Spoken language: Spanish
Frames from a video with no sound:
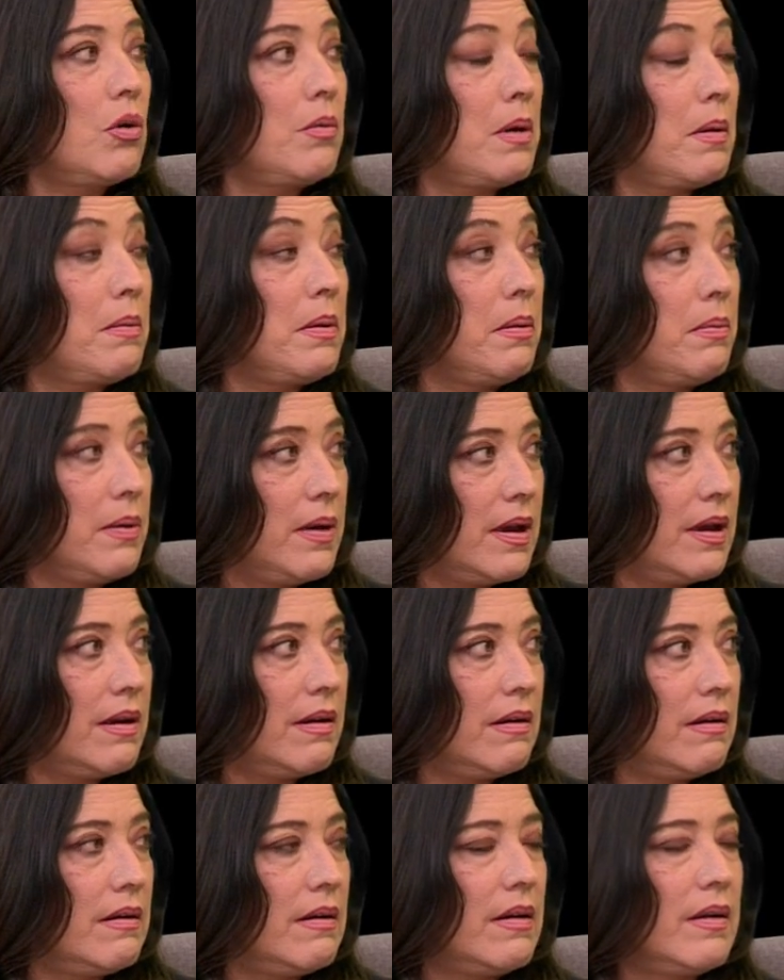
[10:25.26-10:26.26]
todavía vive.
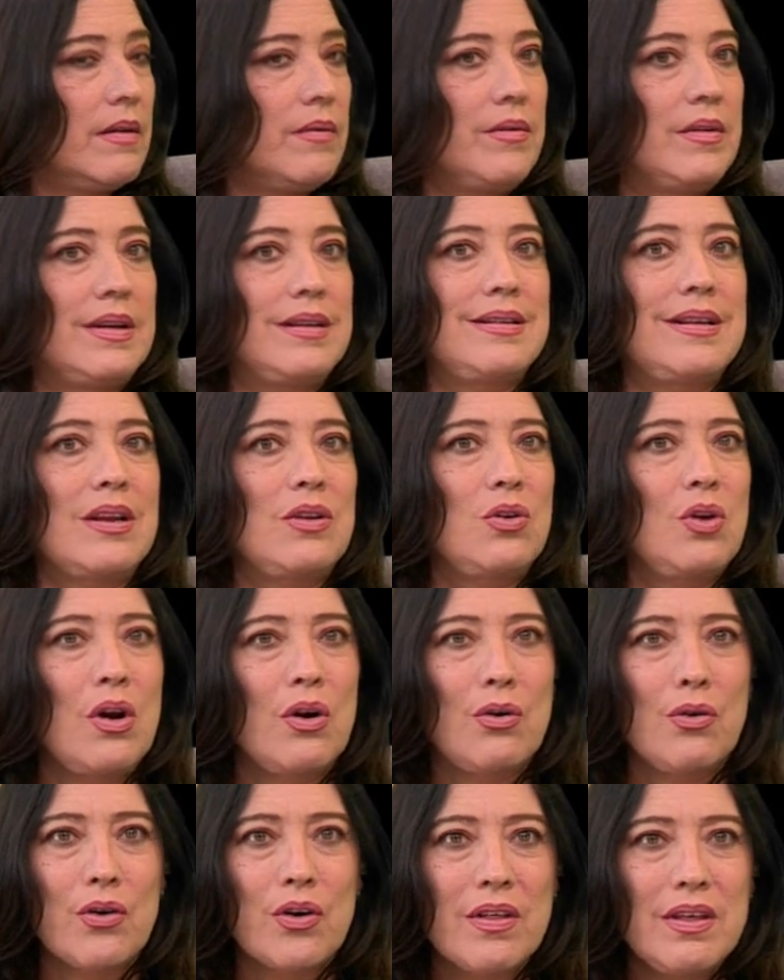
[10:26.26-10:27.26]
Está toda
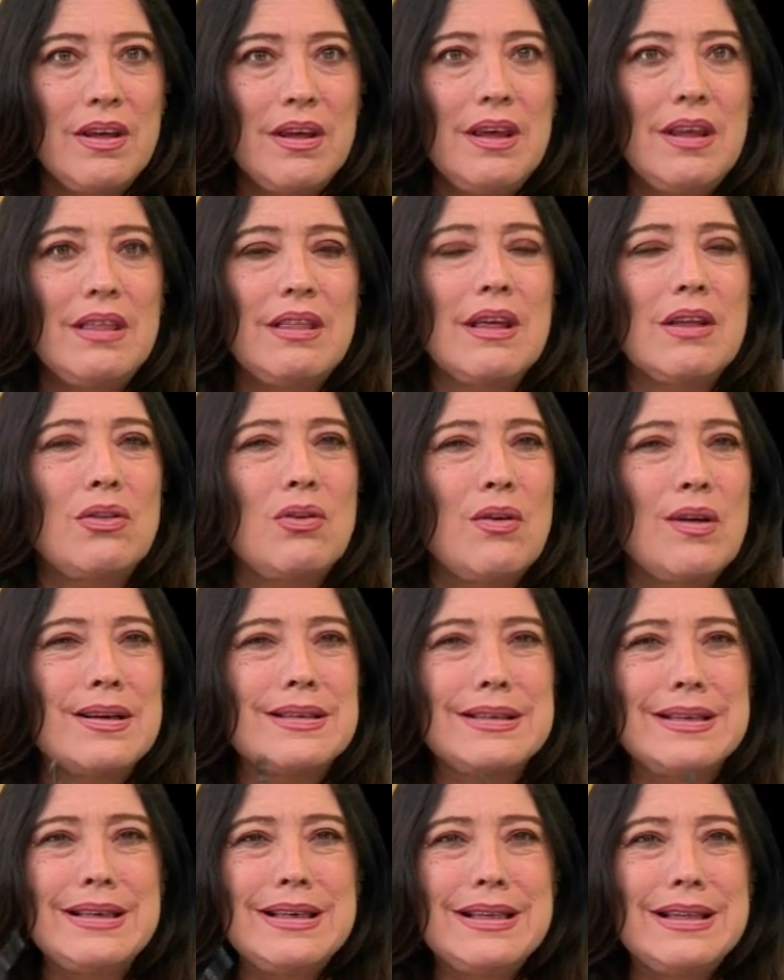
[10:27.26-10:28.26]
gordita, toda
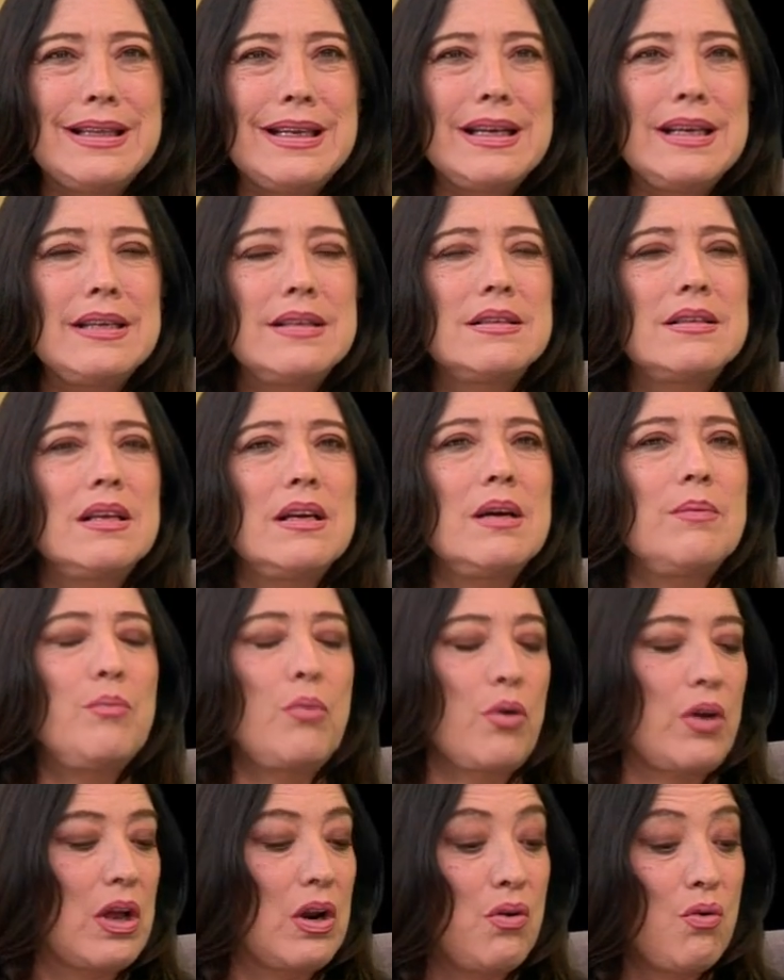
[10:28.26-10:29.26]
así triste,
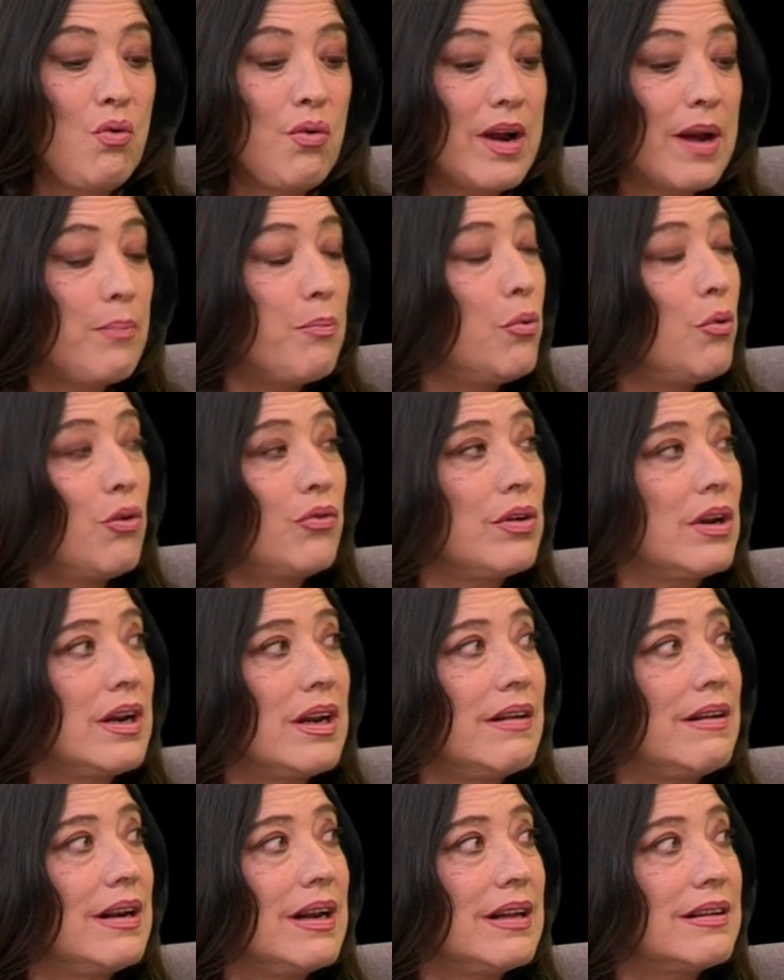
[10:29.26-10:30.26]
porque nunca pudo
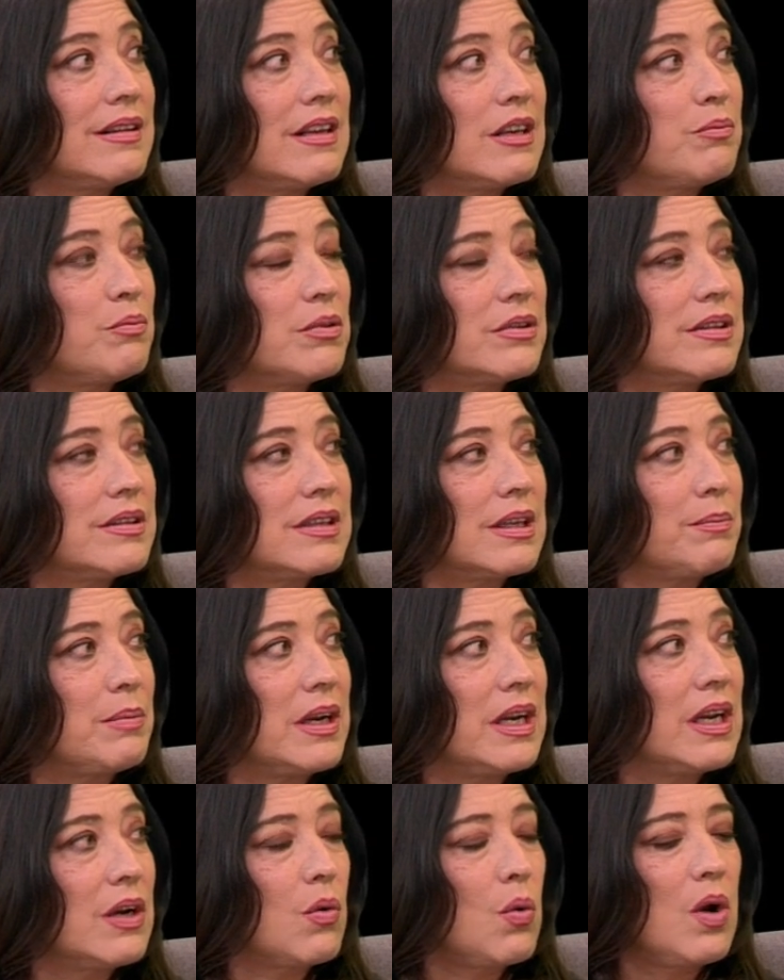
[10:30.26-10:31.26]
salir adelante después de esta
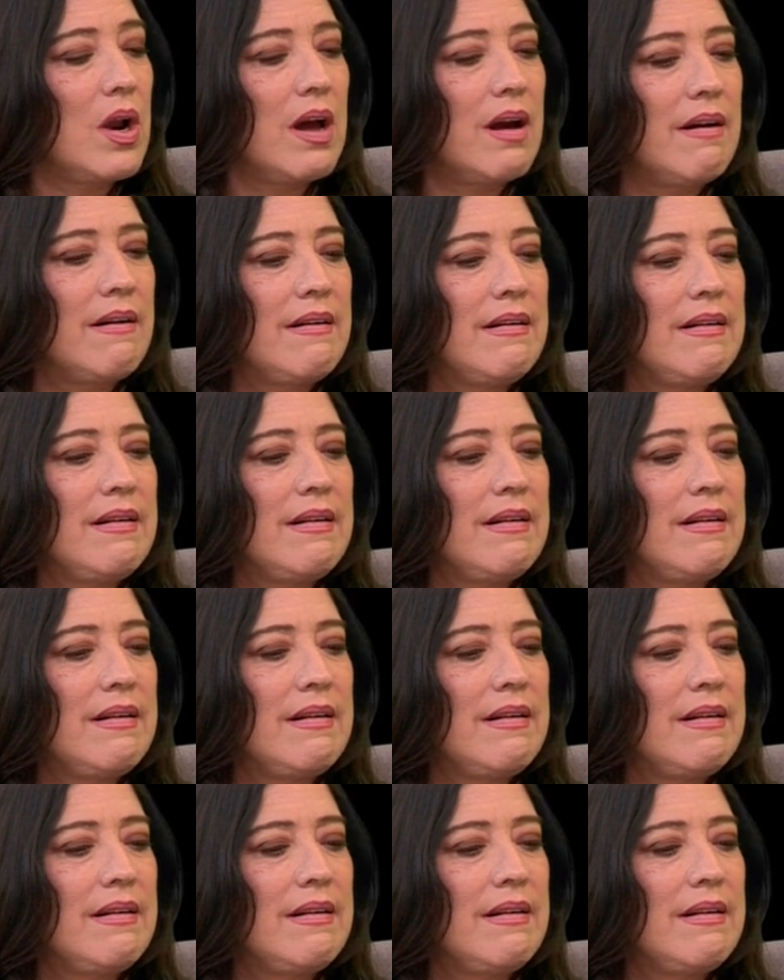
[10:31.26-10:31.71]
película.